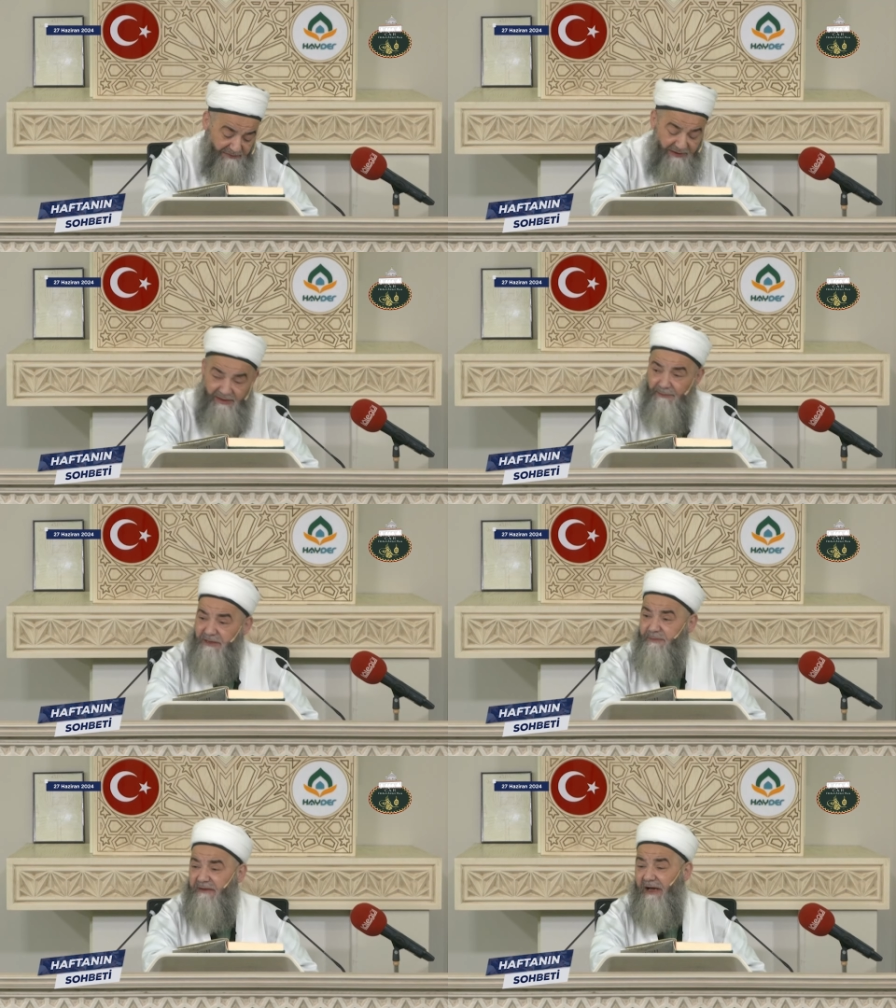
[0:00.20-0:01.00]
İşte
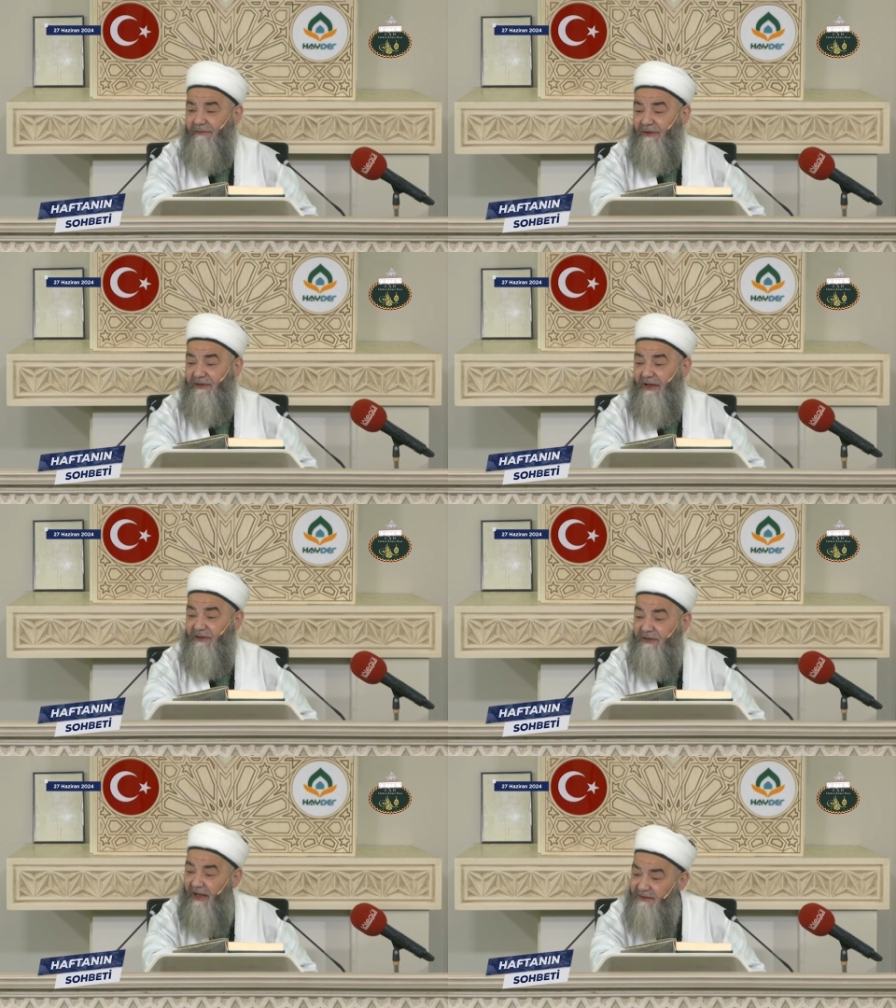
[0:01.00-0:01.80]
namaz bedava diye
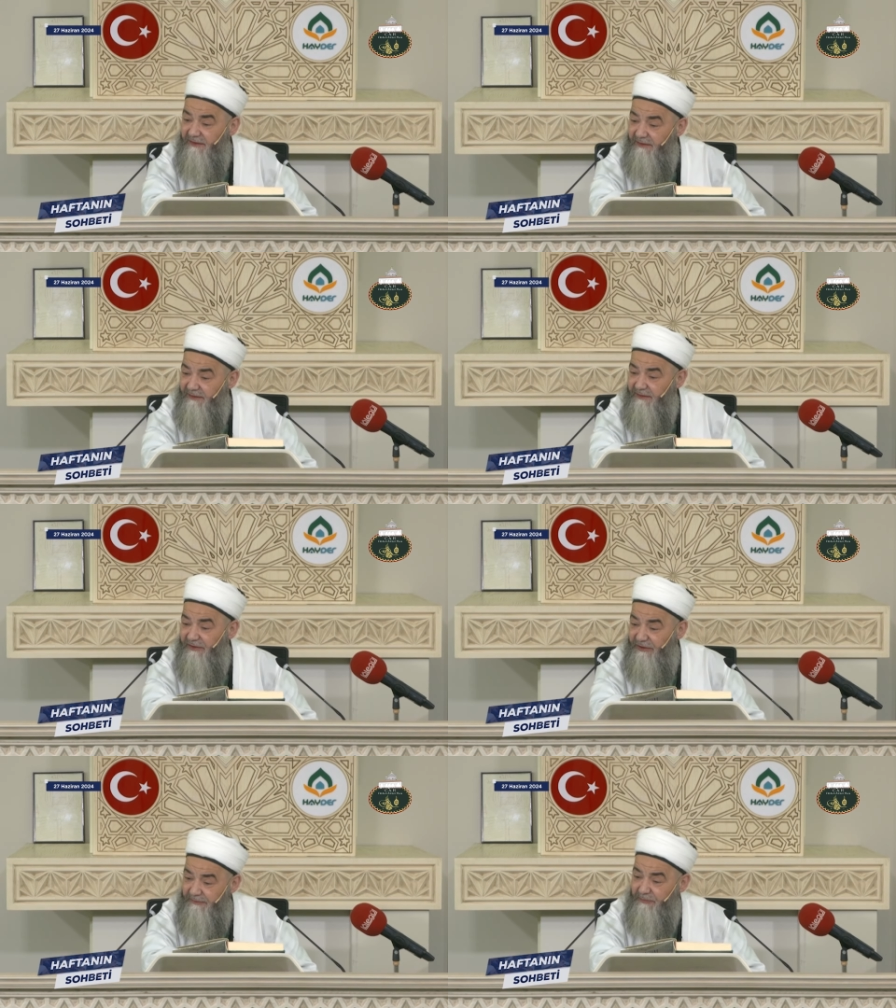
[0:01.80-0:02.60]
kılan,
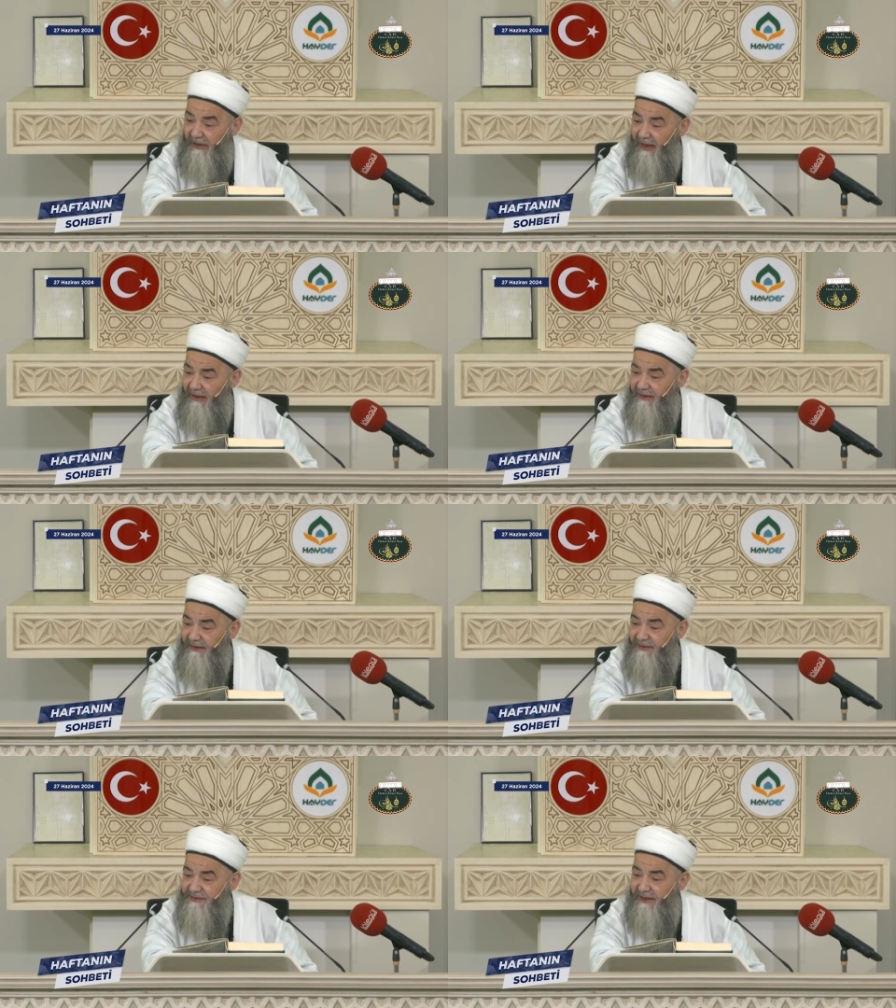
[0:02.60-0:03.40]
kılıp da
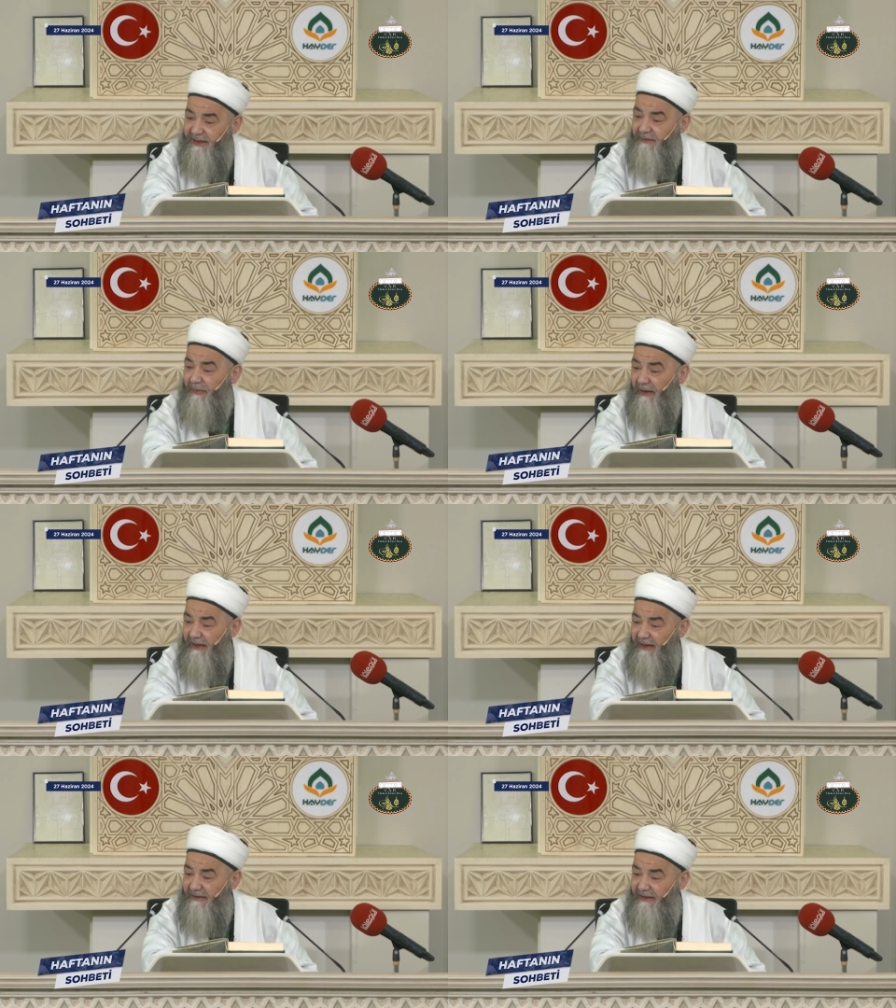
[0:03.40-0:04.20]
zekat
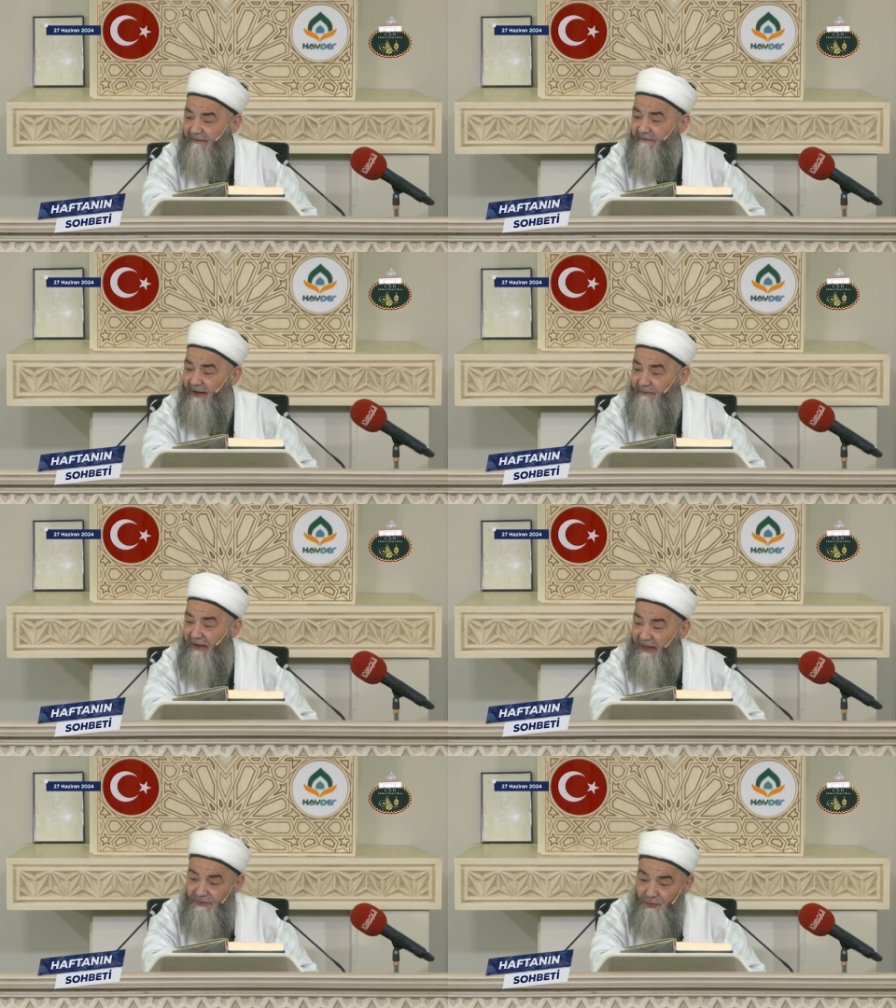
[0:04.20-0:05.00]
parayla diye
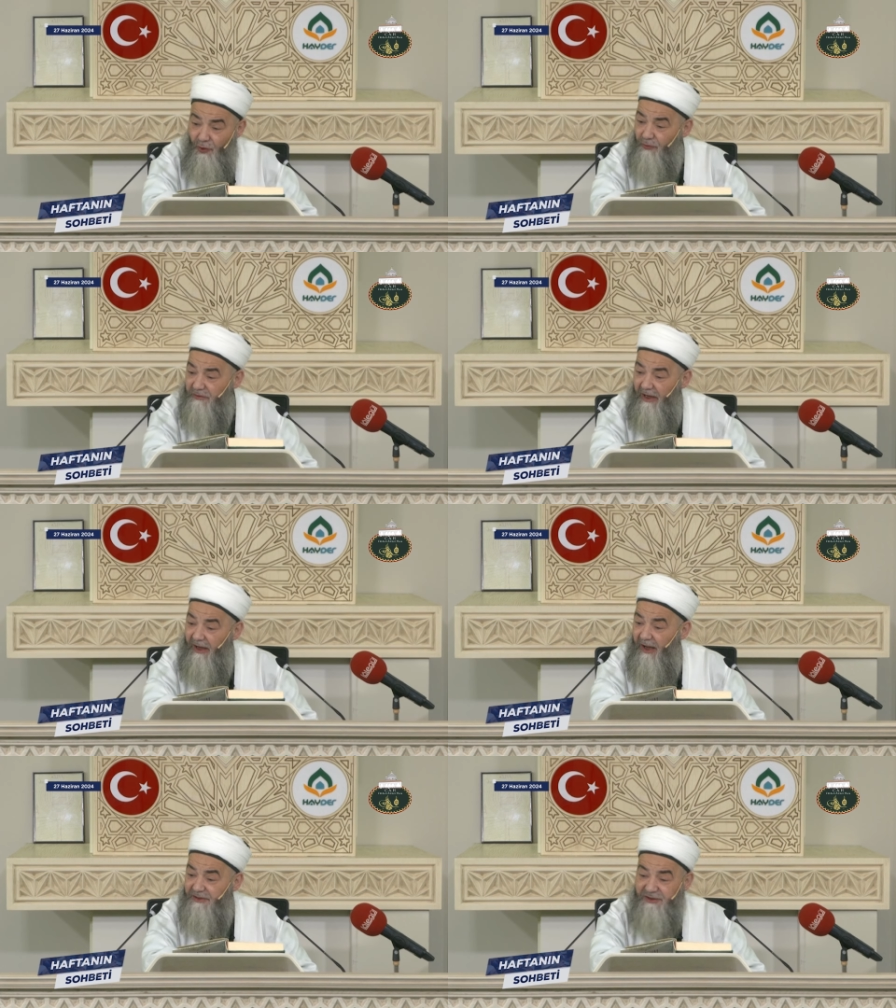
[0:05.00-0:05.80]
vermeyen çok
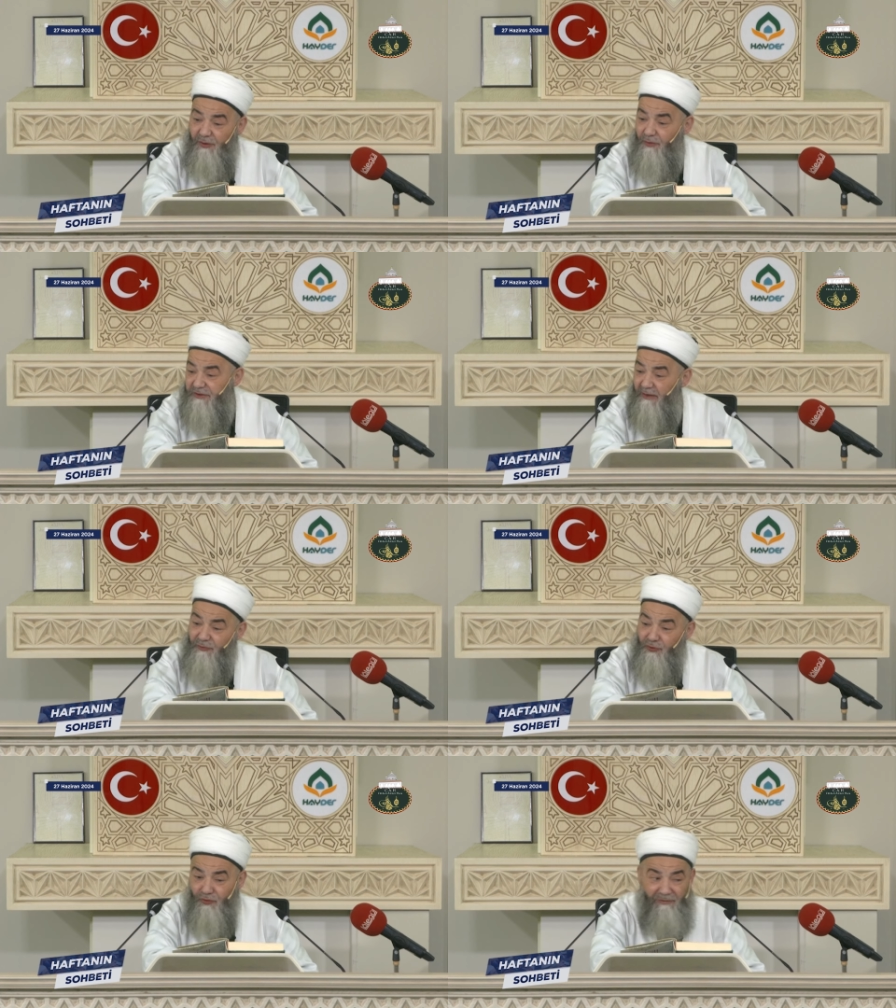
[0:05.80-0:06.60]
da hacı, hoca,
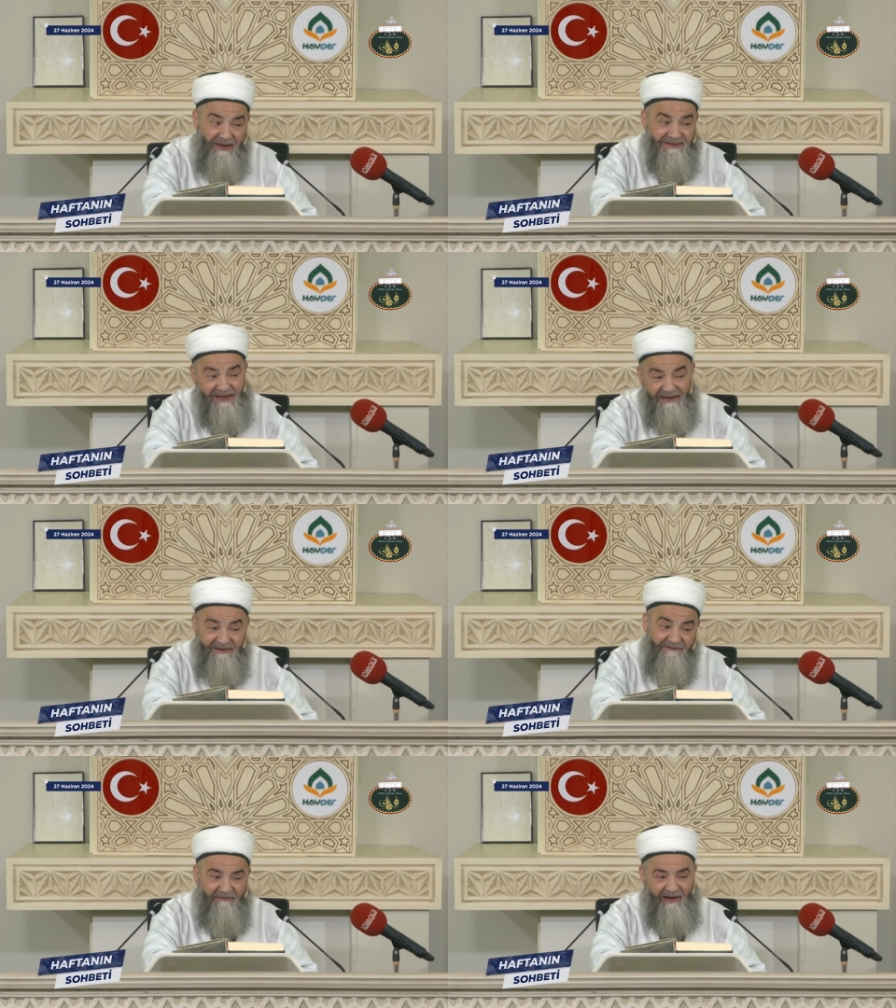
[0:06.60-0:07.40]
Müslüman,
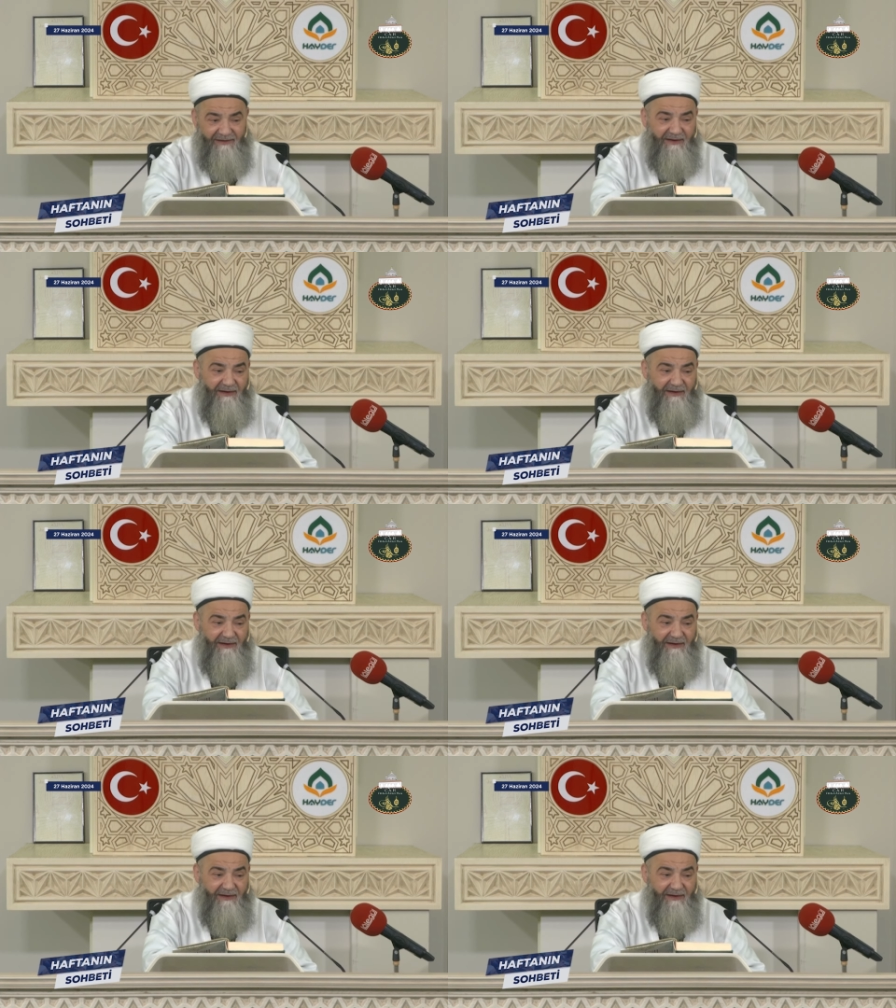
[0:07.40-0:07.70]
zengin var.